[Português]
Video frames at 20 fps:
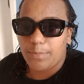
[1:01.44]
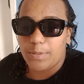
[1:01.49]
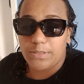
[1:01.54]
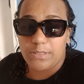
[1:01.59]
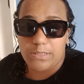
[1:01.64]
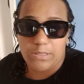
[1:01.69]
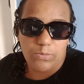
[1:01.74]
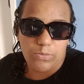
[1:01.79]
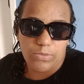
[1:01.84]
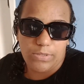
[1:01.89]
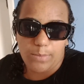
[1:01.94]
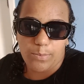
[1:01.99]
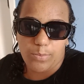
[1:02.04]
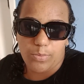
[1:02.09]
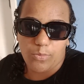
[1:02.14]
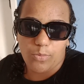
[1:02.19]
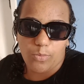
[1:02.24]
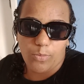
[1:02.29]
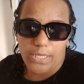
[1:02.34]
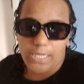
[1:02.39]
Passando um tempo
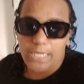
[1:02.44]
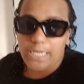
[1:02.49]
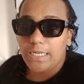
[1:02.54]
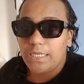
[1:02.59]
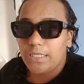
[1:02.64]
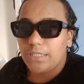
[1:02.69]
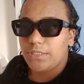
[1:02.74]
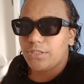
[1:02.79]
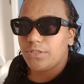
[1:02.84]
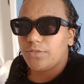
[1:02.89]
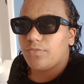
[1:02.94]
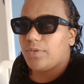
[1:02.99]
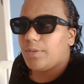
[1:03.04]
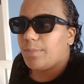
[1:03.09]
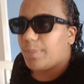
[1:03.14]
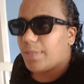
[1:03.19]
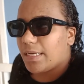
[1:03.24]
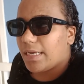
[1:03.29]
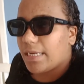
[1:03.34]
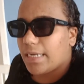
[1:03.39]
com eles. Vim
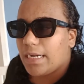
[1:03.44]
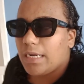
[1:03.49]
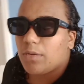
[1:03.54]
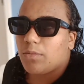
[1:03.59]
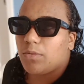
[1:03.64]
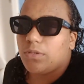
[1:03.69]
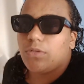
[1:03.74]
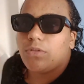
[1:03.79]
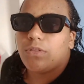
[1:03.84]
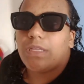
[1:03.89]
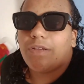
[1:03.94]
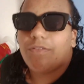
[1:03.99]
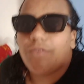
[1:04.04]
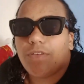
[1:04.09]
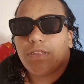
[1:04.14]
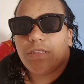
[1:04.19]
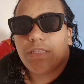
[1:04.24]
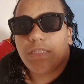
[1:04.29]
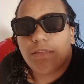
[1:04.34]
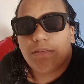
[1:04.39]
pra cá quando eu
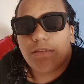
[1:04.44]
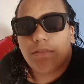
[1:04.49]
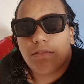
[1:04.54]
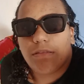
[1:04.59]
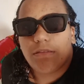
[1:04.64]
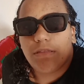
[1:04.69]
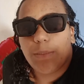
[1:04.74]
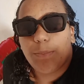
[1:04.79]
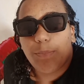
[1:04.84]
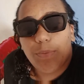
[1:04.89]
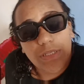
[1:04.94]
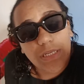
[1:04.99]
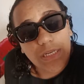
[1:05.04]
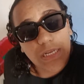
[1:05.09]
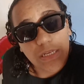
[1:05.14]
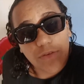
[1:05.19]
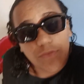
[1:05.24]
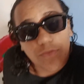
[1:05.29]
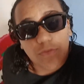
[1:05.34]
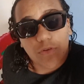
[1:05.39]
tava... Depois
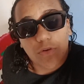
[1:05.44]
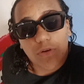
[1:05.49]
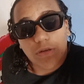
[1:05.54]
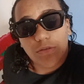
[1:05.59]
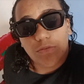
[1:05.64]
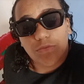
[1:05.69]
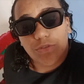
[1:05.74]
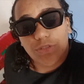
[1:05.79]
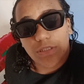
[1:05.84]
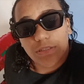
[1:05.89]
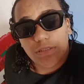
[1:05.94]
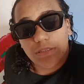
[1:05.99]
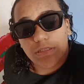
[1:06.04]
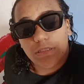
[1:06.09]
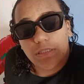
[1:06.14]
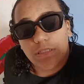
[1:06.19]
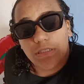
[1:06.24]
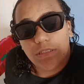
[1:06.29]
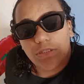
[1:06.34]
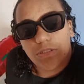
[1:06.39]
daquele vlog, no dia
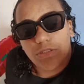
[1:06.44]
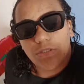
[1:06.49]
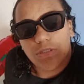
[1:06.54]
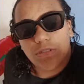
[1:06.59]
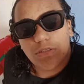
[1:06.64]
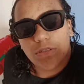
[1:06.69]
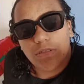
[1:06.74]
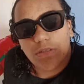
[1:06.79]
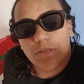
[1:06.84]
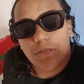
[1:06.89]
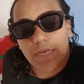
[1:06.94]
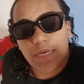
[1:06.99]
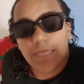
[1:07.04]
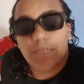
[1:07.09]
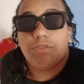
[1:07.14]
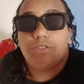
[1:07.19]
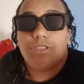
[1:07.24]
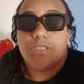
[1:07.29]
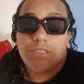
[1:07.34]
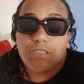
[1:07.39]
seguinte... É,
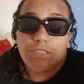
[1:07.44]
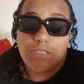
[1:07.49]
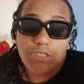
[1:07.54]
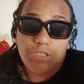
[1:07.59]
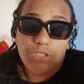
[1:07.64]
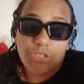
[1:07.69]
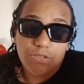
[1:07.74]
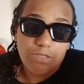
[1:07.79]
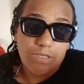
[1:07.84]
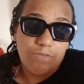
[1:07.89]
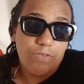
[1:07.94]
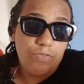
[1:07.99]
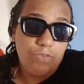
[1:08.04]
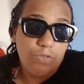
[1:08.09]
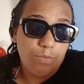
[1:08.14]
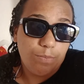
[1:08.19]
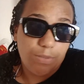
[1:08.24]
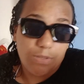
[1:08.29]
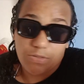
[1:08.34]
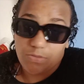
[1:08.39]
no dia seguinte eu tava
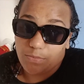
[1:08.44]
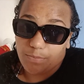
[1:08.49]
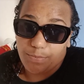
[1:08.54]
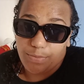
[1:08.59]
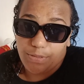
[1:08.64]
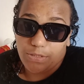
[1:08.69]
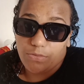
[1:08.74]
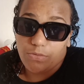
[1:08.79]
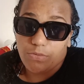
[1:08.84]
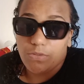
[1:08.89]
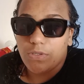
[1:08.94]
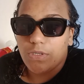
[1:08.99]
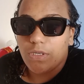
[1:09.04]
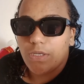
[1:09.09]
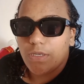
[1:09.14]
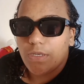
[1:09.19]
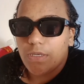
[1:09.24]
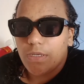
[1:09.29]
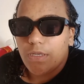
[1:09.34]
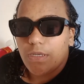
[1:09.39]
vindo pra São Pedro.
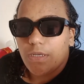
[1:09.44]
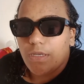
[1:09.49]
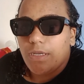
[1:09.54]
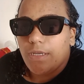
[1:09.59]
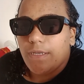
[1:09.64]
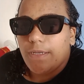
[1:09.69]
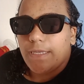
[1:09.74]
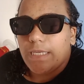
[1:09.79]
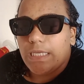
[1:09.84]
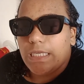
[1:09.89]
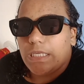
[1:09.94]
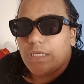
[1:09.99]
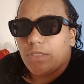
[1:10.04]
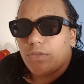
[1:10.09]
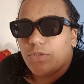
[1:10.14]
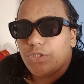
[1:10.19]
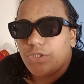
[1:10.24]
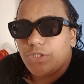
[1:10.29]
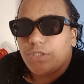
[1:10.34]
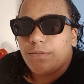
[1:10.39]
E
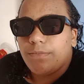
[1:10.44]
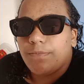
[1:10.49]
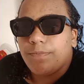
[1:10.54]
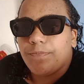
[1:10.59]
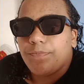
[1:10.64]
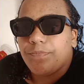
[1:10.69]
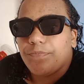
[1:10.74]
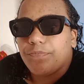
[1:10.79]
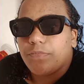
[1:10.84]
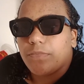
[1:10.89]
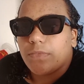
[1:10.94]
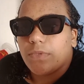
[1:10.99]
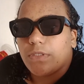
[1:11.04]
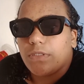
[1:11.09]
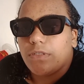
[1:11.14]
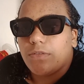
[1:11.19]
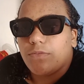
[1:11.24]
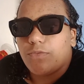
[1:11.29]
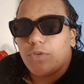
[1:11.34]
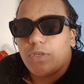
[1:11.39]
hoje
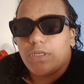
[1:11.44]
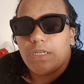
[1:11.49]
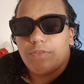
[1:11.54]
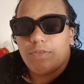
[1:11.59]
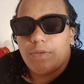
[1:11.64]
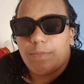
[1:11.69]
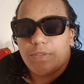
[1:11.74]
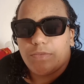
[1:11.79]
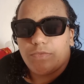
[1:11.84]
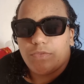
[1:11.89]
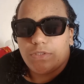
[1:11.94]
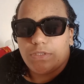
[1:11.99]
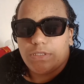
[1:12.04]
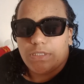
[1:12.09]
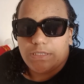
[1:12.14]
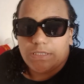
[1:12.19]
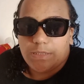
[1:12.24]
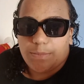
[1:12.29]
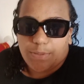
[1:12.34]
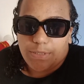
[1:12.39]
vou gravar pra
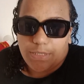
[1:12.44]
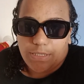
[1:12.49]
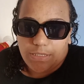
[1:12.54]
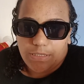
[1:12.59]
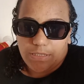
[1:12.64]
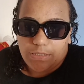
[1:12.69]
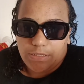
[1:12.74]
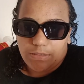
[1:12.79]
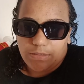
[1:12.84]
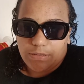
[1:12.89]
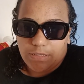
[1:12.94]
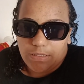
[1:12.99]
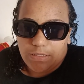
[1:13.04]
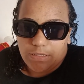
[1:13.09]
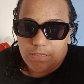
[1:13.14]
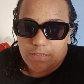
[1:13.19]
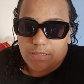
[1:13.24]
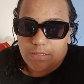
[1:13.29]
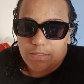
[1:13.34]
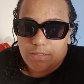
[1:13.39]
vocês a praia...
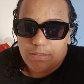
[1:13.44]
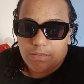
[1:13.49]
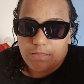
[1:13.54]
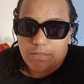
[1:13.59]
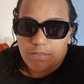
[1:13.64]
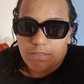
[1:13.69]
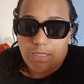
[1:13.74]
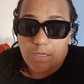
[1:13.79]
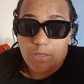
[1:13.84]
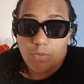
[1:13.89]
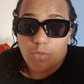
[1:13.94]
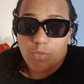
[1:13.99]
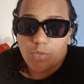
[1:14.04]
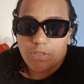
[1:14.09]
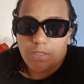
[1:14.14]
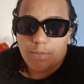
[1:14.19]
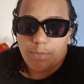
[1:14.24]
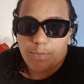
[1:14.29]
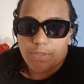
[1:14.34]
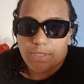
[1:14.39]
A lagoa
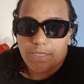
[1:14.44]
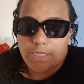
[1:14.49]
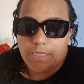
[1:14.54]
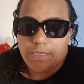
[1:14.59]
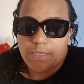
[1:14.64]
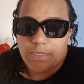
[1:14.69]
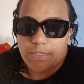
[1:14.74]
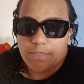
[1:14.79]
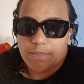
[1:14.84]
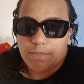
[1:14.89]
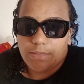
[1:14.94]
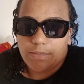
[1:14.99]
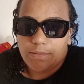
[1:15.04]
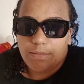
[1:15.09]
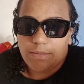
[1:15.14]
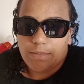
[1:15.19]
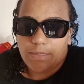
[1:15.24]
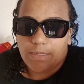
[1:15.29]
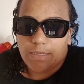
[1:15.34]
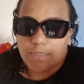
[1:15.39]
da Praia Linda,
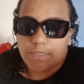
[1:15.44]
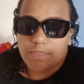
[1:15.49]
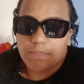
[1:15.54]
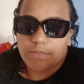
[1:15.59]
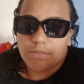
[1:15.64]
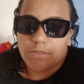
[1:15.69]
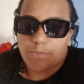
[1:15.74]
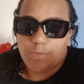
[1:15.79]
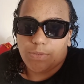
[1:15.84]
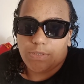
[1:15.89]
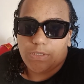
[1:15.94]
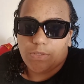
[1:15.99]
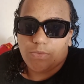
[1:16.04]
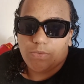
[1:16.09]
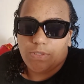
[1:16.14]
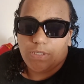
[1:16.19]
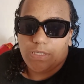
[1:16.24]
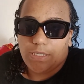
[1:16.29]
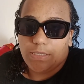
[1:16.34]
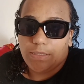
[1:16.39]
aqui em São Pedro
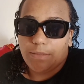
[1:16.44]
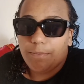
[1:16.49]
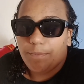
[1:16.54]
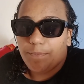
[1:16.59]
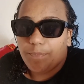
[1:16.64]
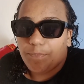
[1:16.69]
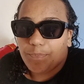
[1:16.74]
Aldeia.